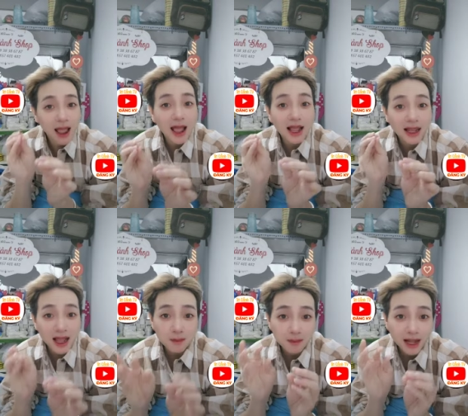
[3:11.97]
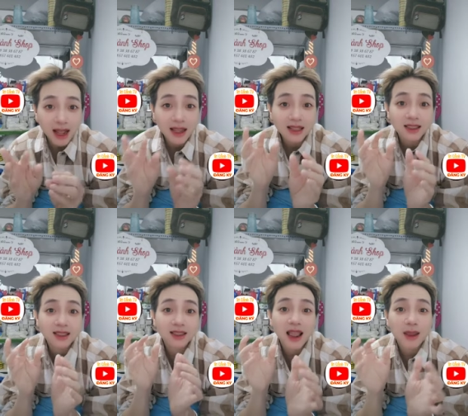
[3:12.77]
ăn cắp cái
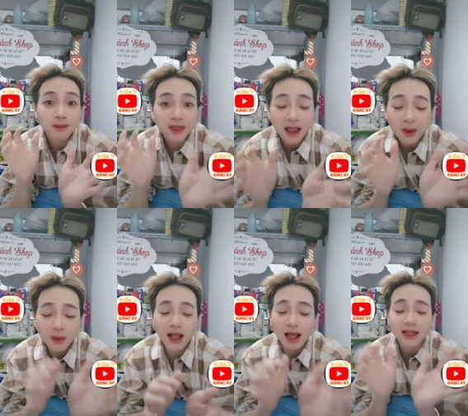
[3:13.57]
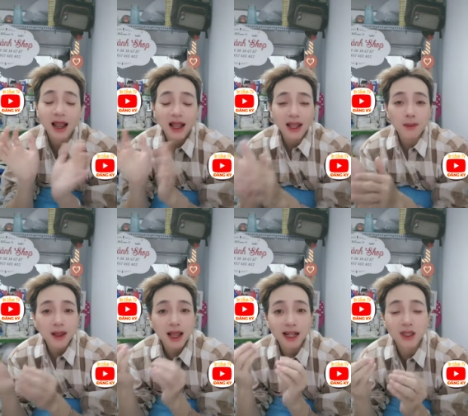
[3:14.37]
thêm neo á ảnh nâng cấp
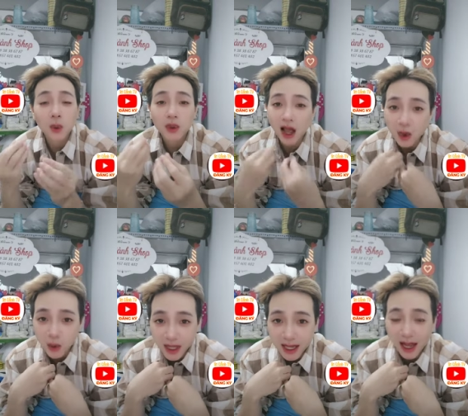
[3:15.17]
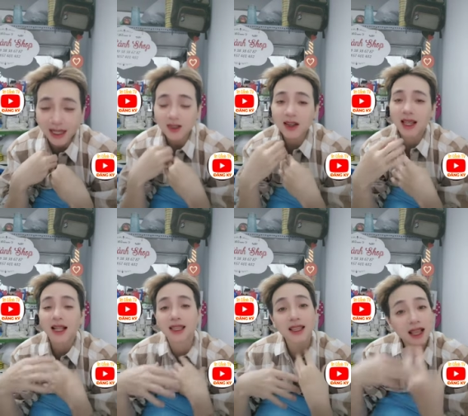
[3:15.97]
cái hình thu nhỏ của chí cảnh có nghĩa
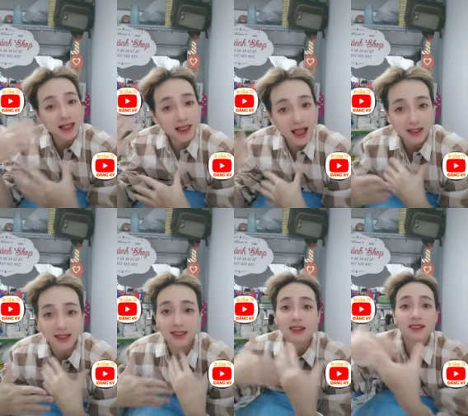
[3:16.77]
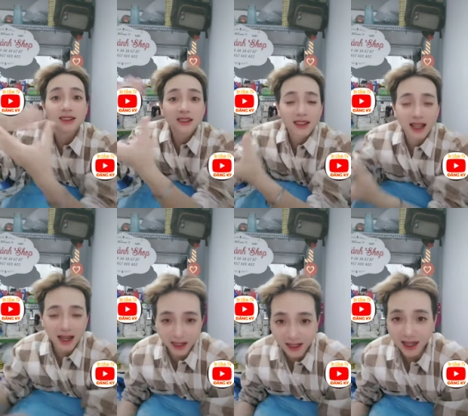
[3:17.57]
là chí cảnh là người tự đưa cái
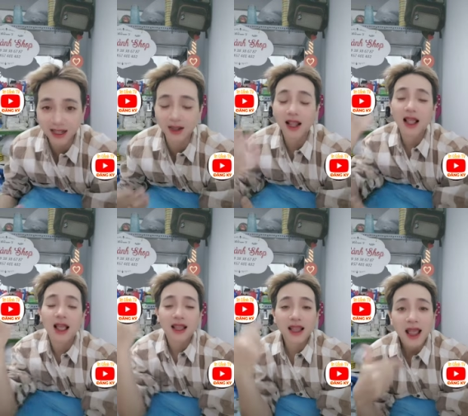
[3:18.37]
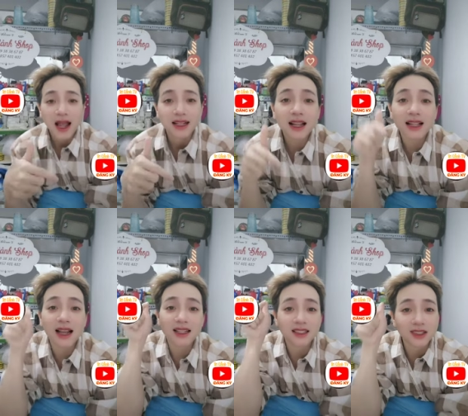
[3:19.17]
hình đó lên cái ảnh nó
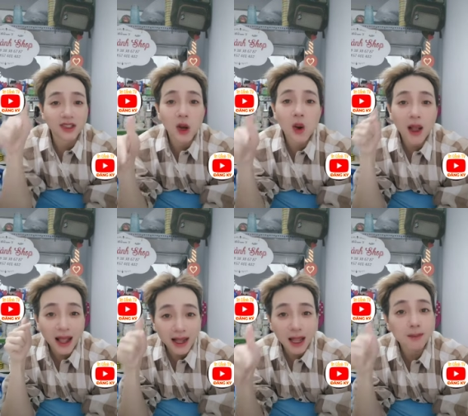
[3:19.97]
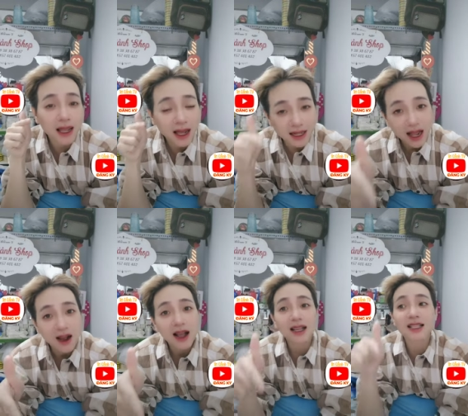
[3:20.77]
là người vô ăn cắp cái hình
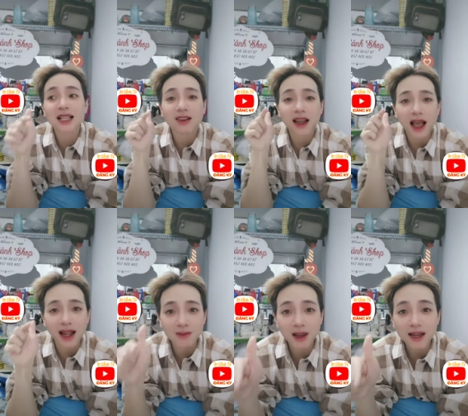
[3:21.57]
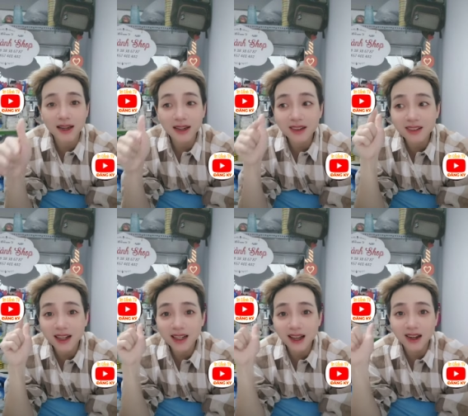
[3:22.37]
đó cái sau đó ảnh mới
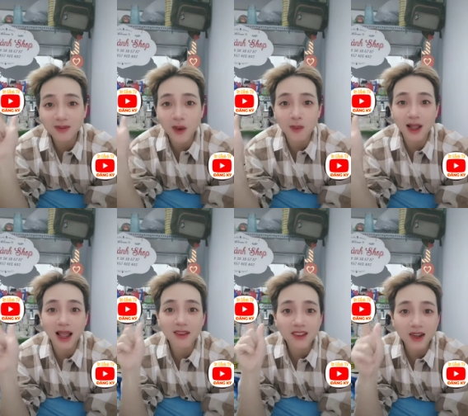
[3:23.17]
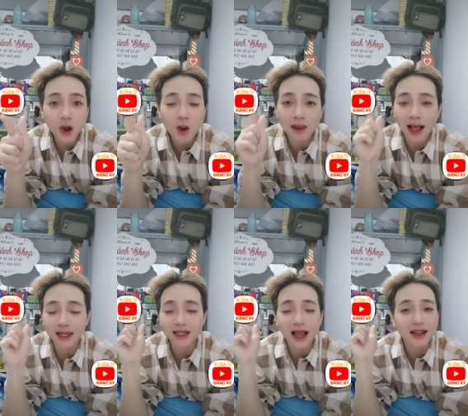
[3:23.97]
đưa lên một cái video mà
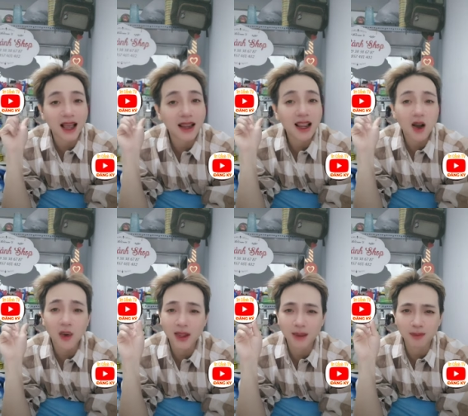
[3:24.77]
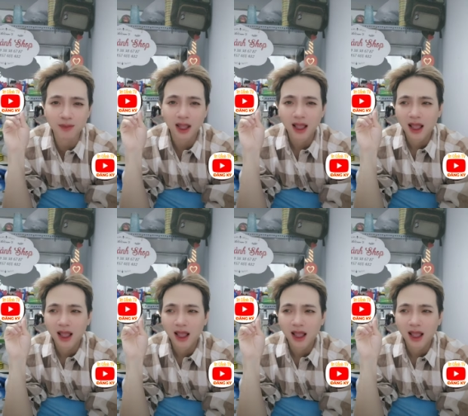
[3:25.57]
ảnh đã để hồi um,